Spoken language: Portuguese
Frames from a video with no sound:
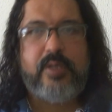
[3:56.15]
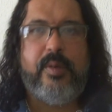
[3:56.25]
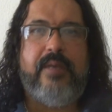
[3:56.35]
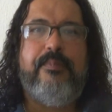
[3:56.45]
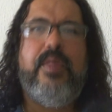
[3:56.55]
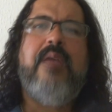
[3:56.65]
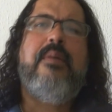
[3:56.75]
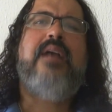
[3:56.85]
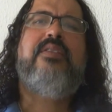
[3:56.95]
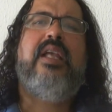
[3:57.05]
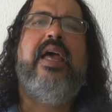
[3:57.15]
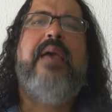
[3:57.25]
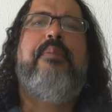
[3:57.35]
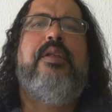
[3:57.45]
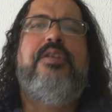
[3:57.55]
Pois bem, em março ela
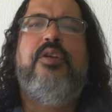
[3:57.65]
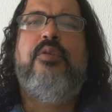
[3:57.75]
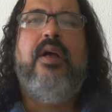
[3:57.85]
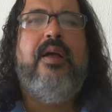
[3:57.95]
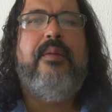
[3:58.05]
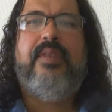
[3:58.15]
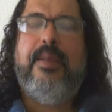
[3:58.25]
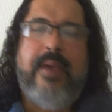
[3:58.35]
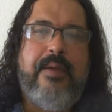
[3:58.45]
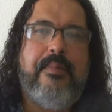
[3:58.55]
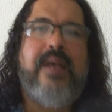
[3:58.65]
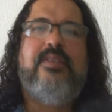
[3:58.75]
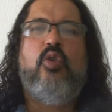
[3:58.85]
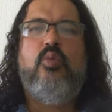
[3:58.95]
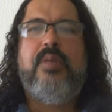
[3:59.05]
repetiu também
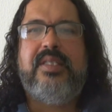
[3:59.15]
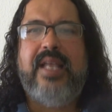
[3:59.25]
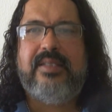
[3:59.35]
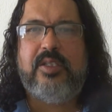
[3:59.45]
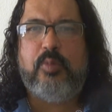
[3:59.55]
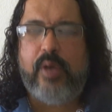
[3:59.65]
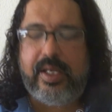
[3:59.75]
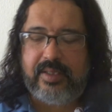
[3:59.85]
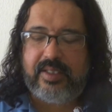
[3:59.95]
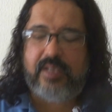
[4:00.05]
mais algumas dessas proezas